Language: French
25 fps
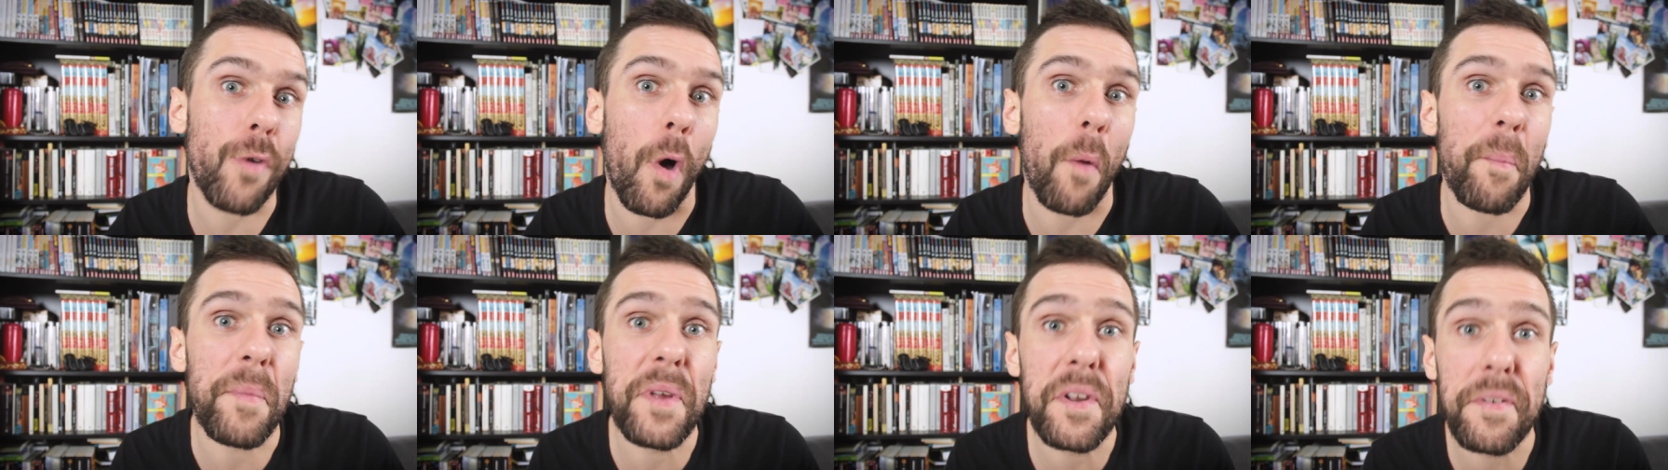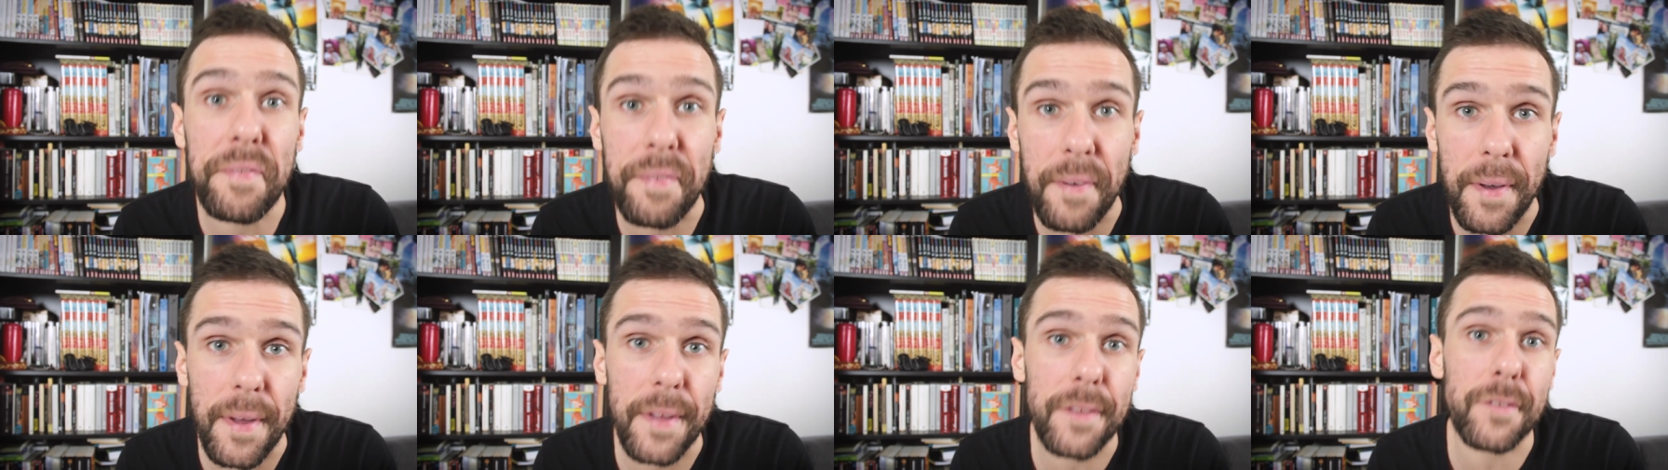hormis le
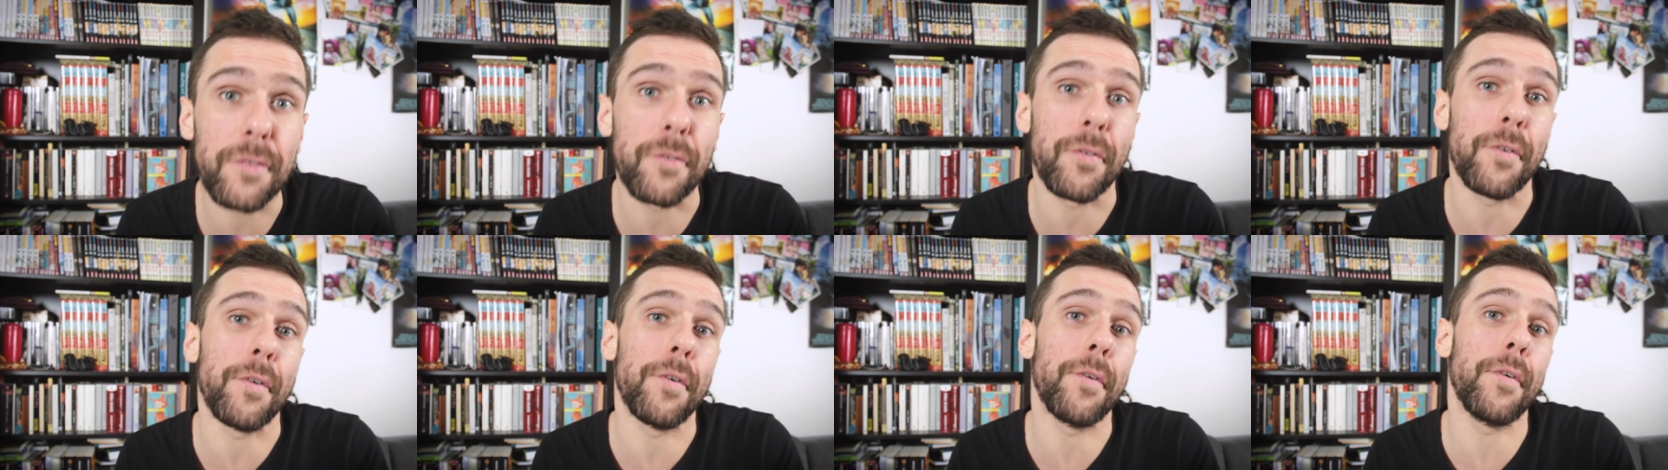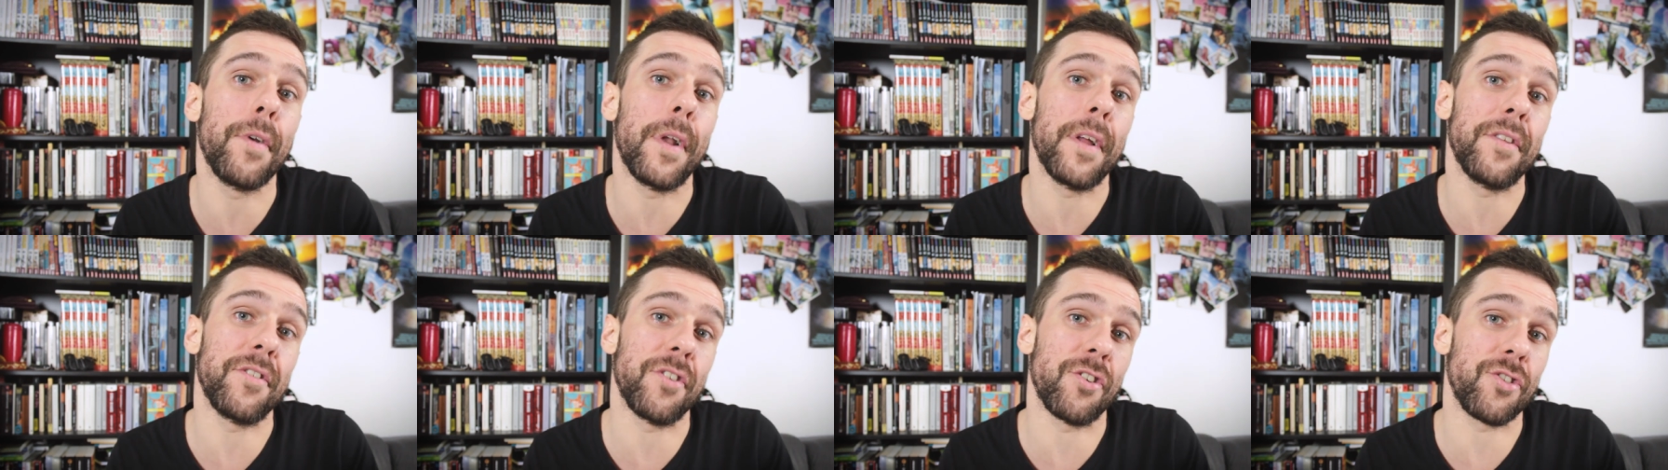fait que
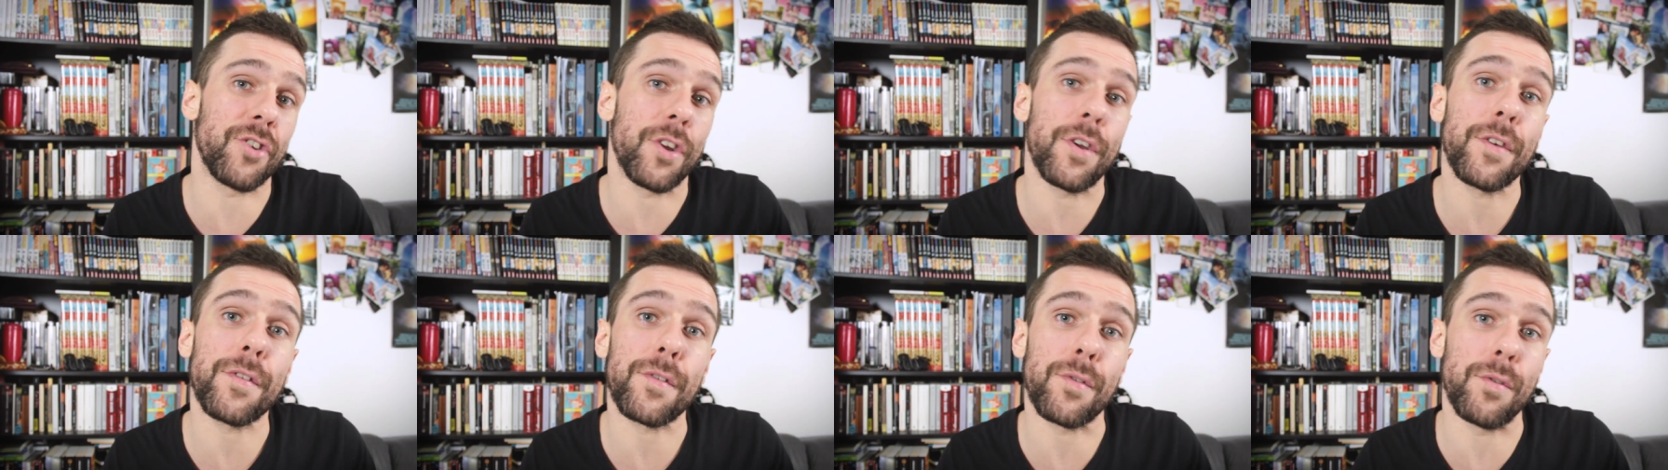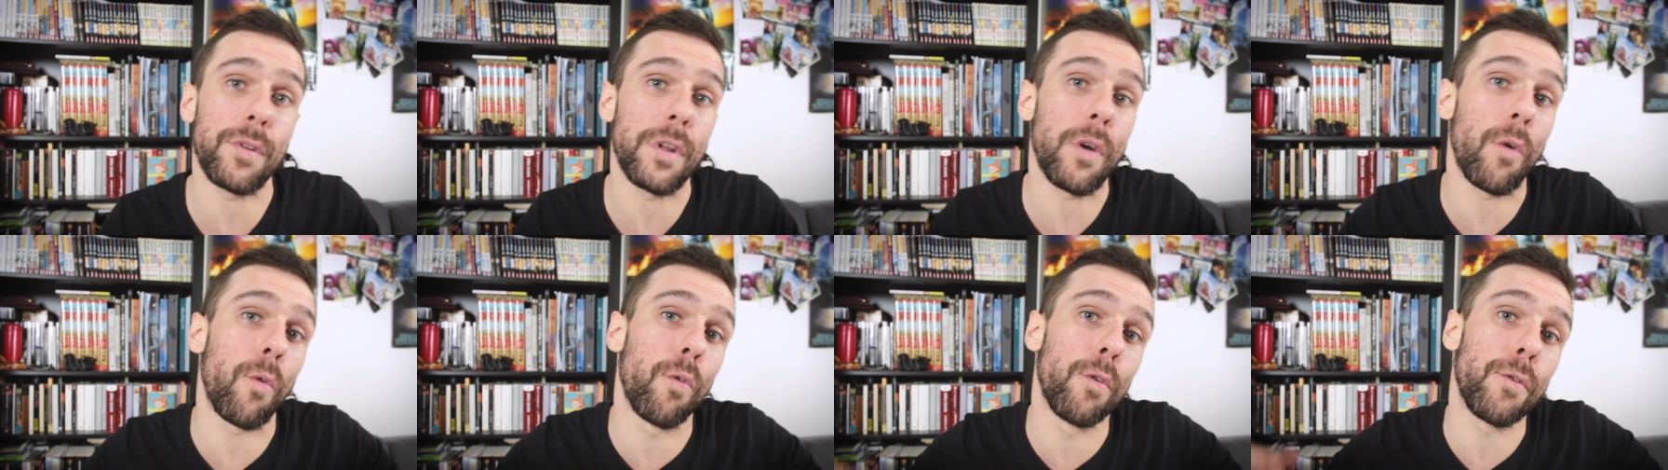la diégèse se
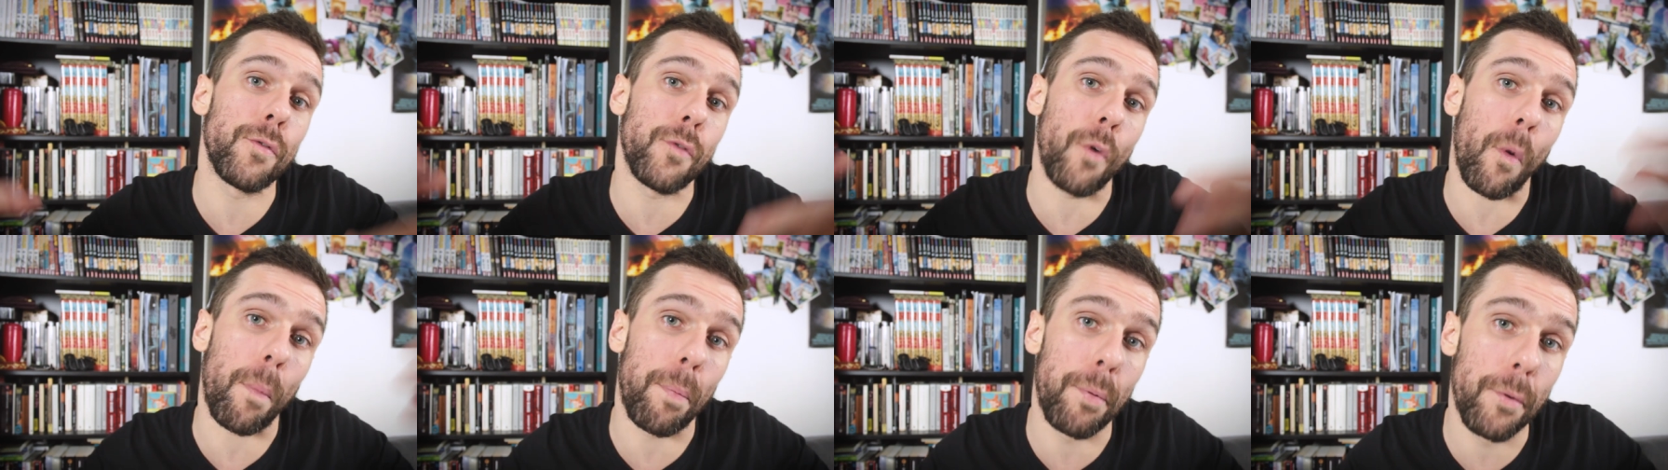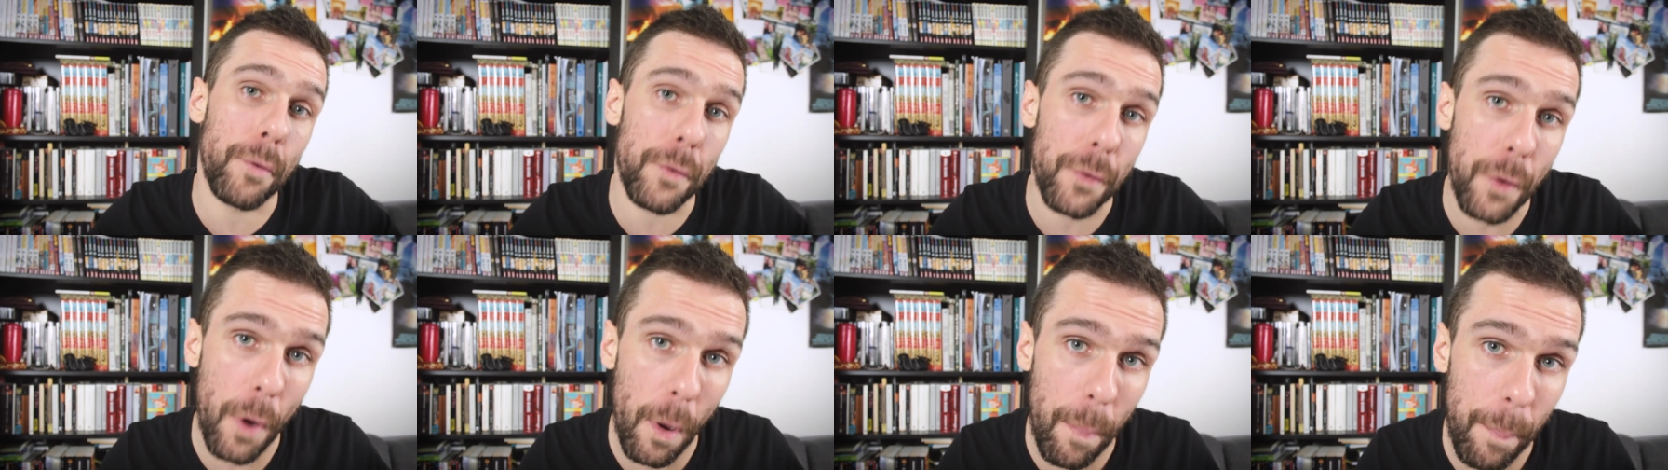déroule sur
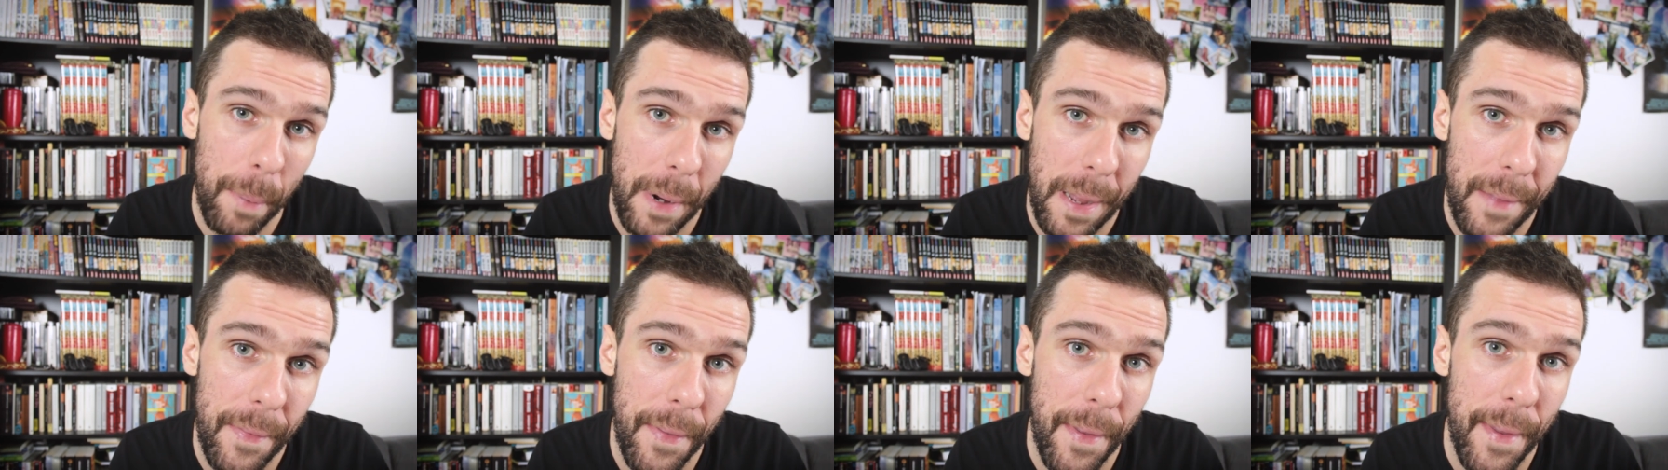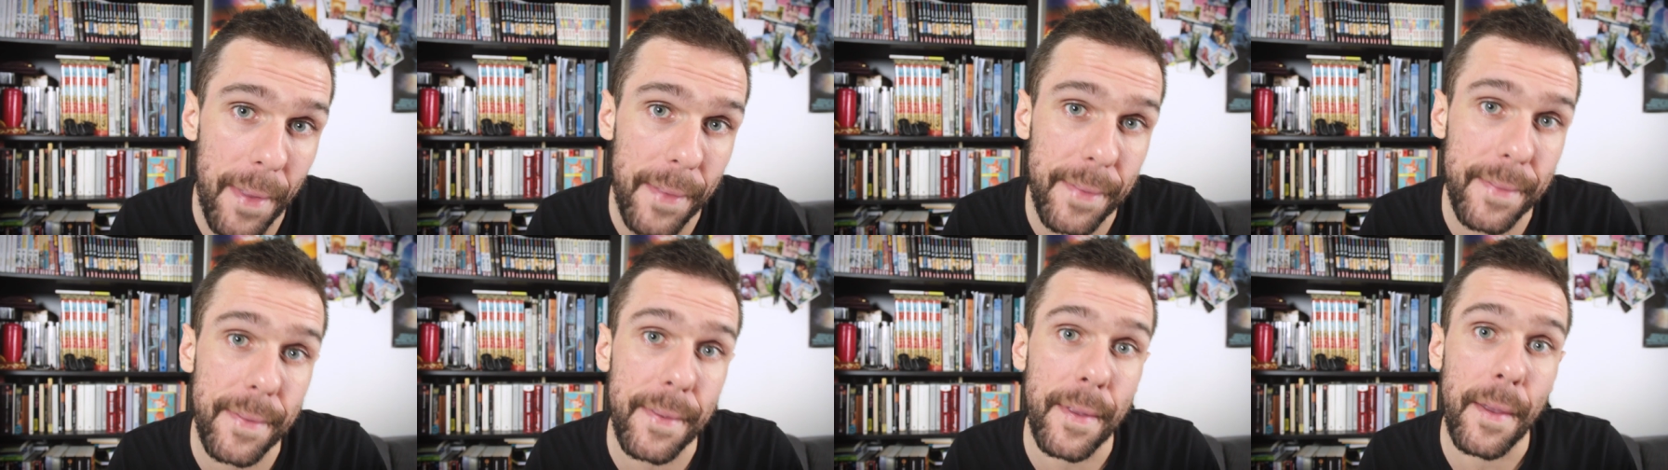plusieurs
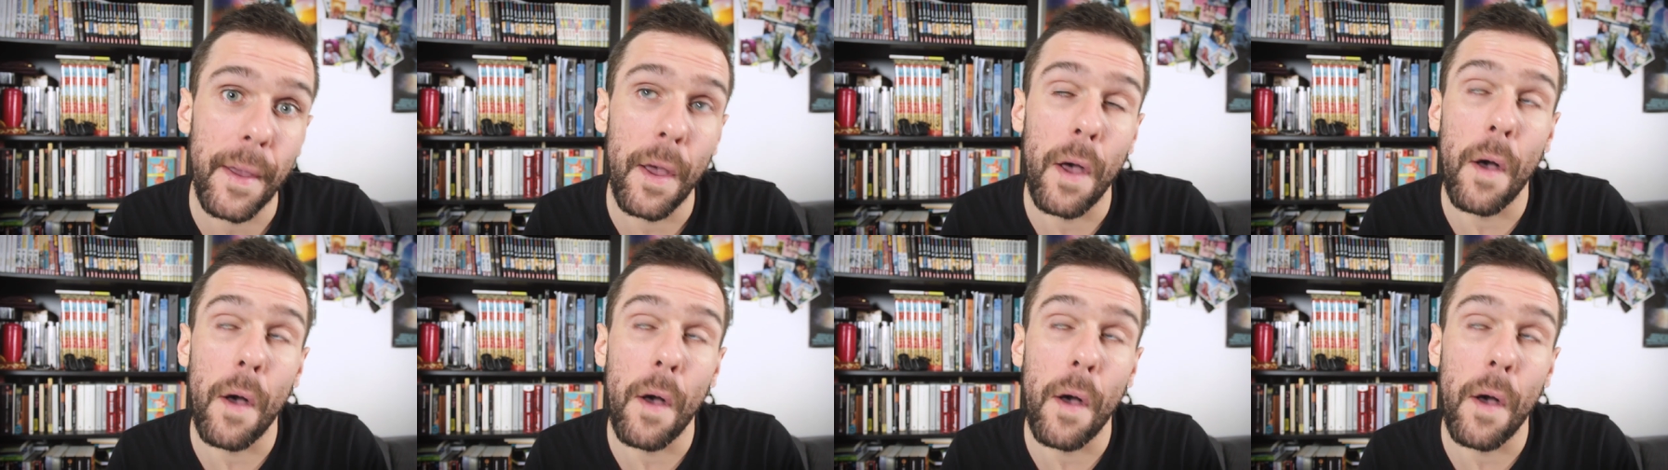planètes.